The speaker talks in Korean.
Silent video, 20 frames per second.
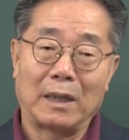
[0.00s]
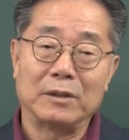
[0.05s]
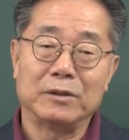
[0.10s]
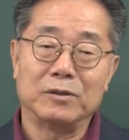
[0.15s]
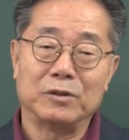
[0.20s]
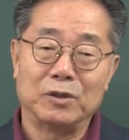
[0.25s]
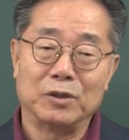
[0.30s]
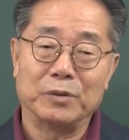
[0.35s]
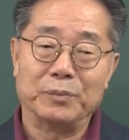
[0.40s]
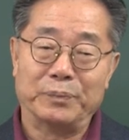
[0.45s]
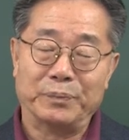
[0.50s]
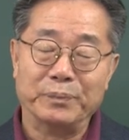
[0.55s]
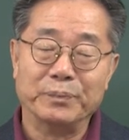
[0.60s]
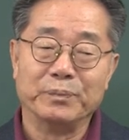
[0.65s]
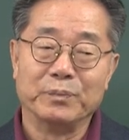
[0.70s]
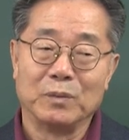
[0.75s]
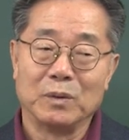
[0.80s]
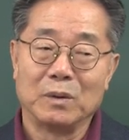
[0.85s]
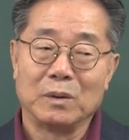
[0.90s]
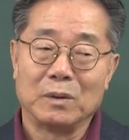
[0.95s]
아, 점,
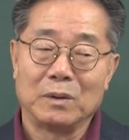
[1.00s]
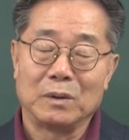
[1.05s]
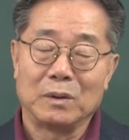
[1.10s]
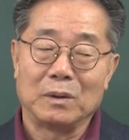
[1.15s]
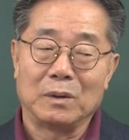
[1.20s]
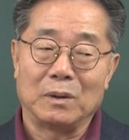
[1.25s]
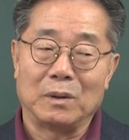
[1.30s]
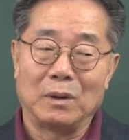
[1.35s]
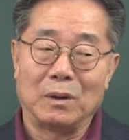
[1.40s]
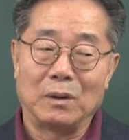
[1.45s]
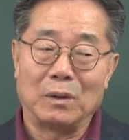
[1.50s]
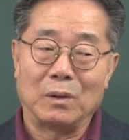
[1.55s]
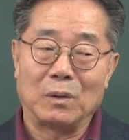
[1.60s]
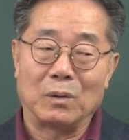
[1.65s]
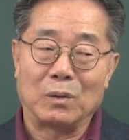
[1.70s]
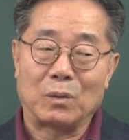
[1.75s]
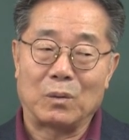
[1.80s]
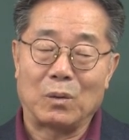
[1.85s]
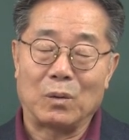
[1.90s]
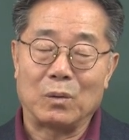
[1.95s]

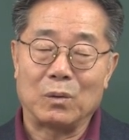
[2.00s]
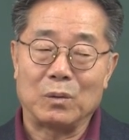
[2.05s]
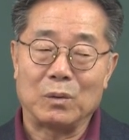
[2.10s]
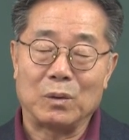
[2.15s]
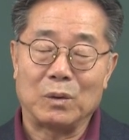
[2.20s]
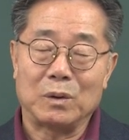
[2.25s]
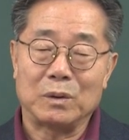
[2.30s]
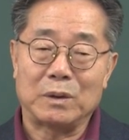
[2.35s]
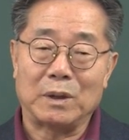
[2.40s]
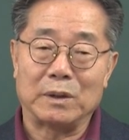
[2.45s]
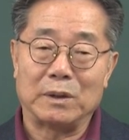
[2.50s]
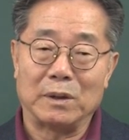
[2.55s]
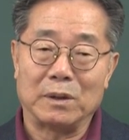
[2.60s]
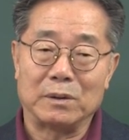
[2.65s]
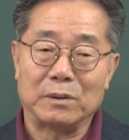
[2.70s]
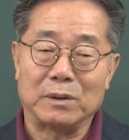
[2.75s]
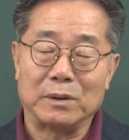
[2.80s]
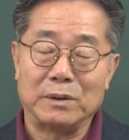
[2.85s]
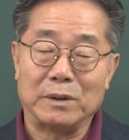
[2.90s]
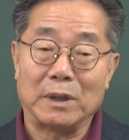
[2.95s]
어, 그런 것에
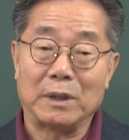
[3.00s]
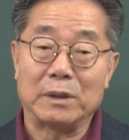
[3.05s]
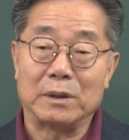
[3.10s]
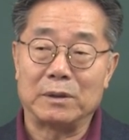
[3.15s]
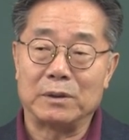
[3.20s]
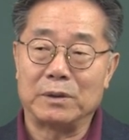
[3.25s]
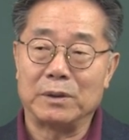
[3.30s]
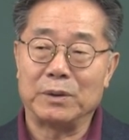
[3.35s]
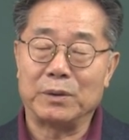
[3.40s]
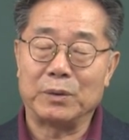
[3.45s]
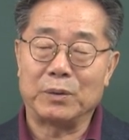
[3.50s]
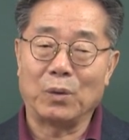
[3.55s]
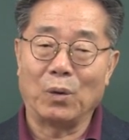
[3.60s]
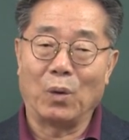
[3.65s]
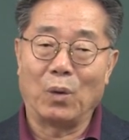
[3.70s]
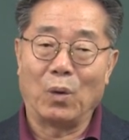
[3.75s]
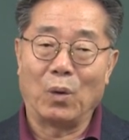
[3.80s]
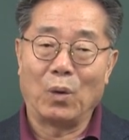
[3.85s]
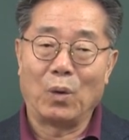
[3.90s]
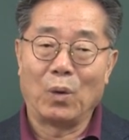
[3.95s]
대해서 이야기를
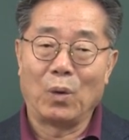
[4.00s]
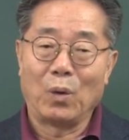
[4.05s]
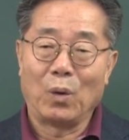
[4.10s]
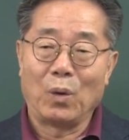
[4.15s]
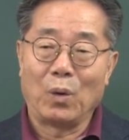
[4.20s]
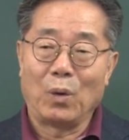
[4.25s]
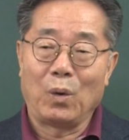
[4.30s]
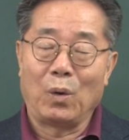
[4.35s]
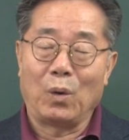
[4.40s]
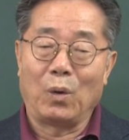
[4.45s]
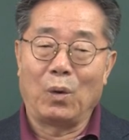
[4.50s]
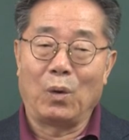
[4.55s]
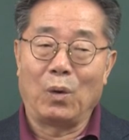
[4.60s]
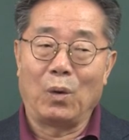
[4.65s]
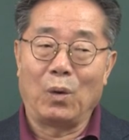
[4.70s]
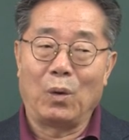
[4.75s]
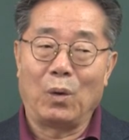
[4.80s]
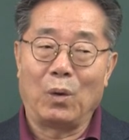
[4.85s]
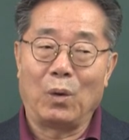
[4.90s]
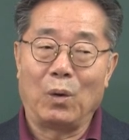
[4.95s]
드리고,
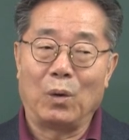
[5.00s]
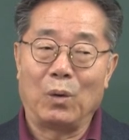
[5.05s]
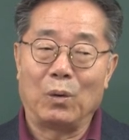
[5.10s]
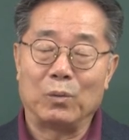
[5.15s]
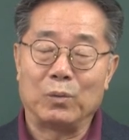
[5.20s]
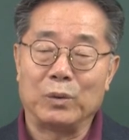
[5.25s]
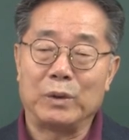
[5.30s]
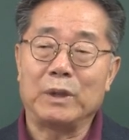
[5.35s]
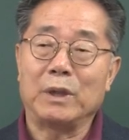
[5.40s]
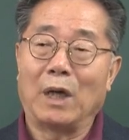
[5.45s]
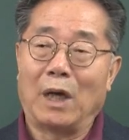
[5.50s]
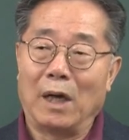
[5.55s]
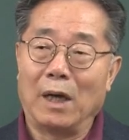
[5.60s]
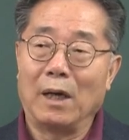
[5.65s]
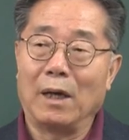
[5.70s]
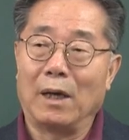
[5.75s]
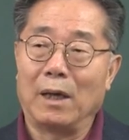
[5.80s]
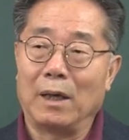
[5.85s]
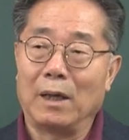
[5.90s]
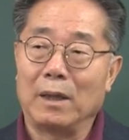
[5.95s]
어,
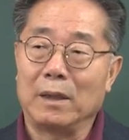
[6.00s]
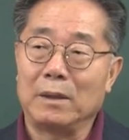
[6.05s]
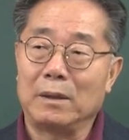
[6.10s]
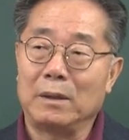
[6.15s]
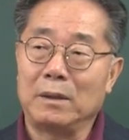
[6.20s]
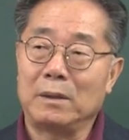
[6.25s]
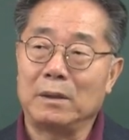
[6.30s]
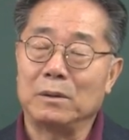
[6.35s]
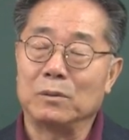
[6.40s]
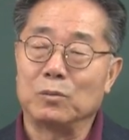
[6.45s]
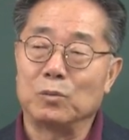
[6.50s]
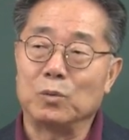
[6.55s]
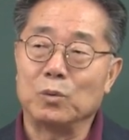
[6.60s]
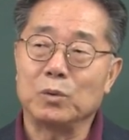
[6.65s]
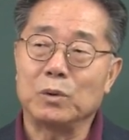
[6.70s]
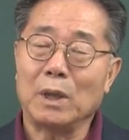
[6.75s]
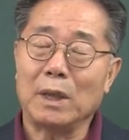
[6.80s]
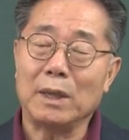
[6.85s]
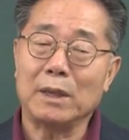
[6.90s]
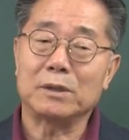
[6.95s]
우리가 이런
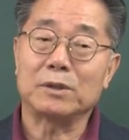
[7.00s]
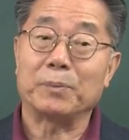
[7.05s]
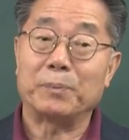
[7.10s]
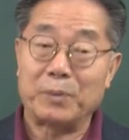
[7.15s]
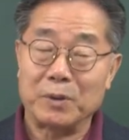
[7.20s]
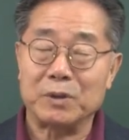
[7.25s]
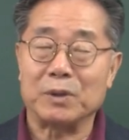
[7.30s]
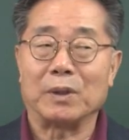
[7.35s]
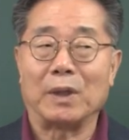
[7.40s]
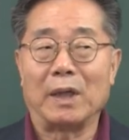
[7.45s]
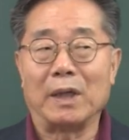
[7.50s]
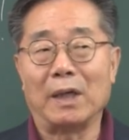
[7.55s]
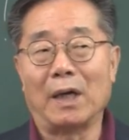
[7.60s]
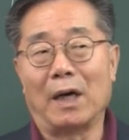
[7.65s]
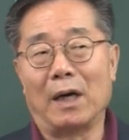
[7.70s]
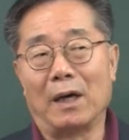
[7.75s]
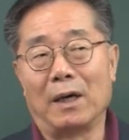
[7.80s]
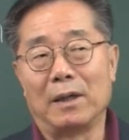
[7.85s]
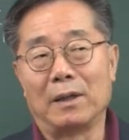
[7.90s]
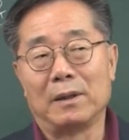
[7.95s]
우상에서
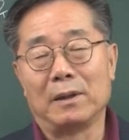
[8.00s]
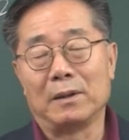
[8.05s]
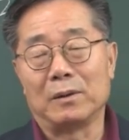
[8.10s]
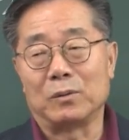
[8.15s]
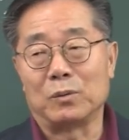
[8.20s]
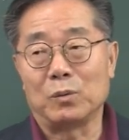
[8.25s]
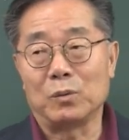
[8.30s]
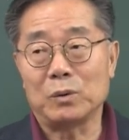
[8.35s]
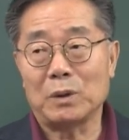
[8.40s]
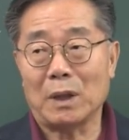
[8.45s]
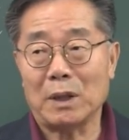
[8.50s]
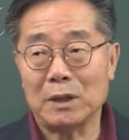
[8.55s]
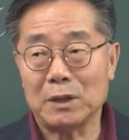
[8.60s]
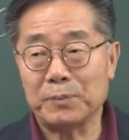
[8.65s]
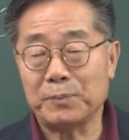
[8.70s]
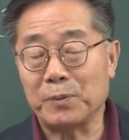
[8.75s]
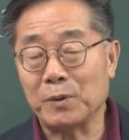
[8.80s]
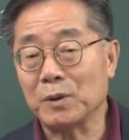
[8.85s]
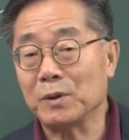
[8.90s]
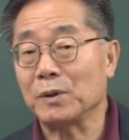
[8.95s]
벗어나야
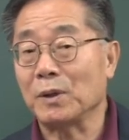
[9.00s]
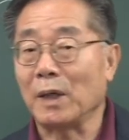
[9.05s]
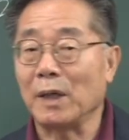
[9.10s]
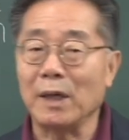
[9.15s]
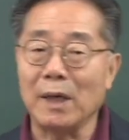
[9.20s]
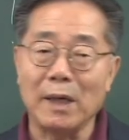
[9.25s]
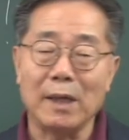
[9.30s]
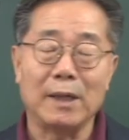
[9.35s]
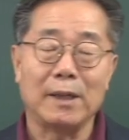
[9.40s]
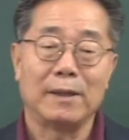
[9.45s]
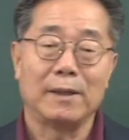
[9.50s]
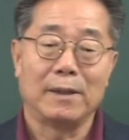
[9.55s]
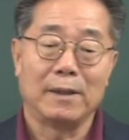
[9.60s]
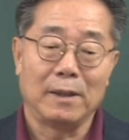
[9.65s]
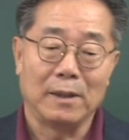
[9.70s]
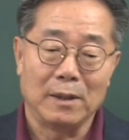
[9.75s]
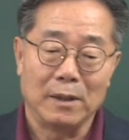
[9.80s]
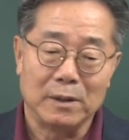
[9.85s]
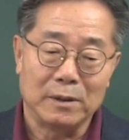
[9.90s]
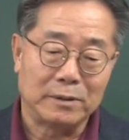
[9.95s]
우상에서 벗어나야
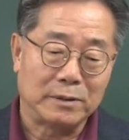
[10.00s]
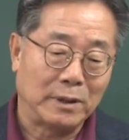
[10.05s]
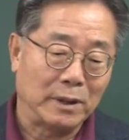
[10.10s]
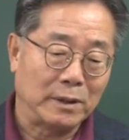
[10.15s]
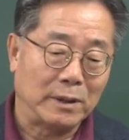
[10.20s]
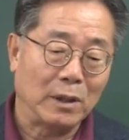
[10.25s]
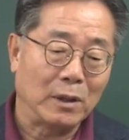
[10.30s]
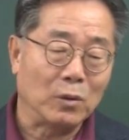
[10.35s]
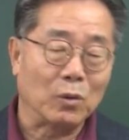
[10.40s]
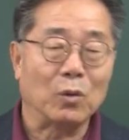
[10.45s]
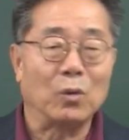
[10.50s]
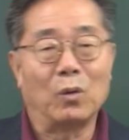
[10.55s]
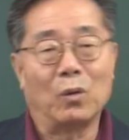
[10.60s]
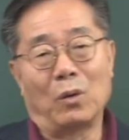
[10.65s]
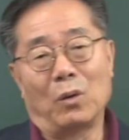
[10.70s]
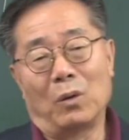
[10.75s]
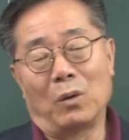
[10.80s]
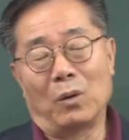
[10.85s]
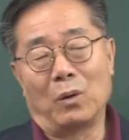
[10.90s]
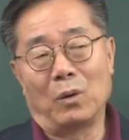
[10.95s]
제대로
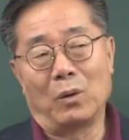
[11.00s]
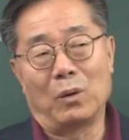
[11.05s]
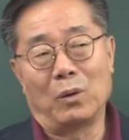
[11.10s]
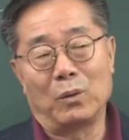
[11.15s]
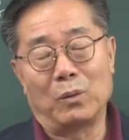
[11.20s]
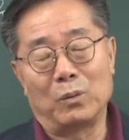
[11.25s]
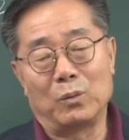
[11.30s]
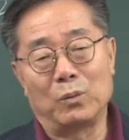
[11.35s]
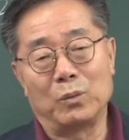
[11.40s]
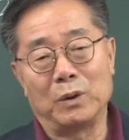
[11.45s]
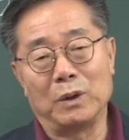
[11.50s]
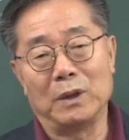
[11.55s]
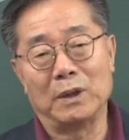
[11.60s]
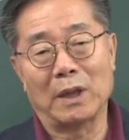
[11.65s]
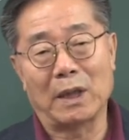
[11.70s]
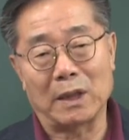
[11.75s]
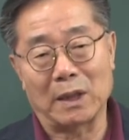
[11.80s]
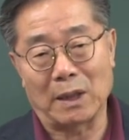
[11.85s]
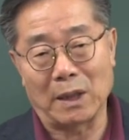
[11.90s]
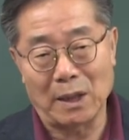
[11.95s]
어,
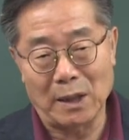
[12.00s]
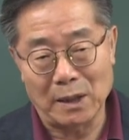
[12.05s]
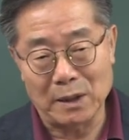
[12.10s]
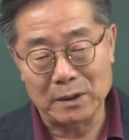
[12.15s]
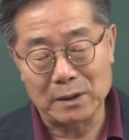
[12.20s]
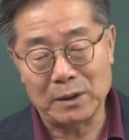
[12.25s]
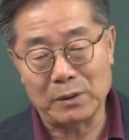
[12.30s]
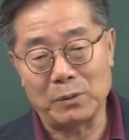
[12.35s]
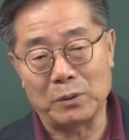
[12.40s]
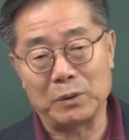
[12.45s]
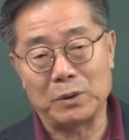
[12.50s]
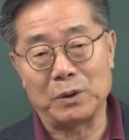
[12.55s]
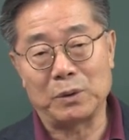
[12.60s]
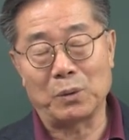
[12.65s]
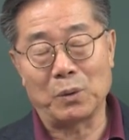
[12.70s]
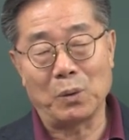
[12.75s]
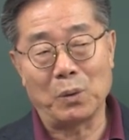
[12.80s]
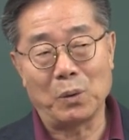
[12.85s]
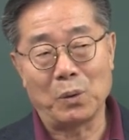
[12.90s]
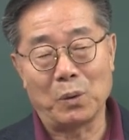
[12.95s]
우리나라가
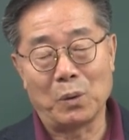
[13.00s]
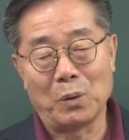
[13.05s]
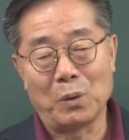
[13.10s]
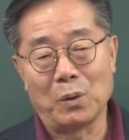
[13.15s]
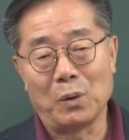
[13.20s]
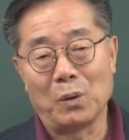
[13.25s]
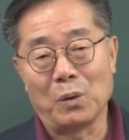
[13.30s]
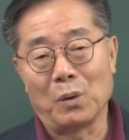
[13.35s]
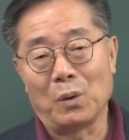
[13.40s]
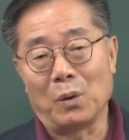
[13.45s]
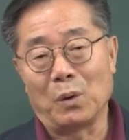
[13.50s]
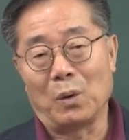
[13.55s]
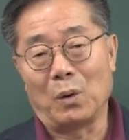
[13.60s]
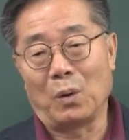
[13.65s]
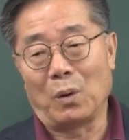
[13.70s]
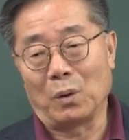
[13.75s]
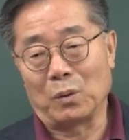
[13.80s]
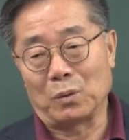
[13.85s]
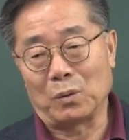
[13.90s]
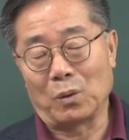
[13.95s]
세워지고
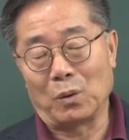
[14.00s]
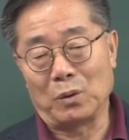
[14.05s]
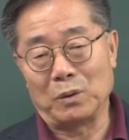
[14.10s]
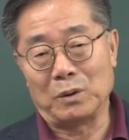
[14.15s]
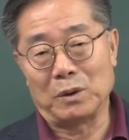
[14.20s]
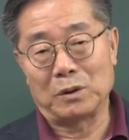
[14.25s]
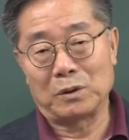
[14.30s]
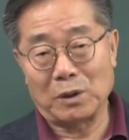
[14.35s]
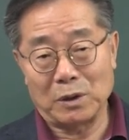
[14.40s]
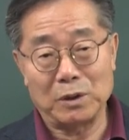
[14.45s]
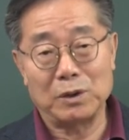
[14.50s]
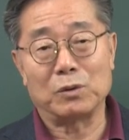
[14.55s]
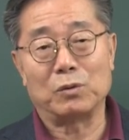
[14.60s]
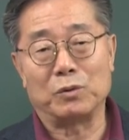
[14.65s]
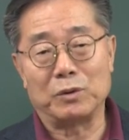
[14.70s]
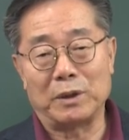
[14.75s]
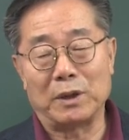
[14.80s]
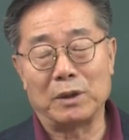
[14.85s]
어, 또 이제 선진국이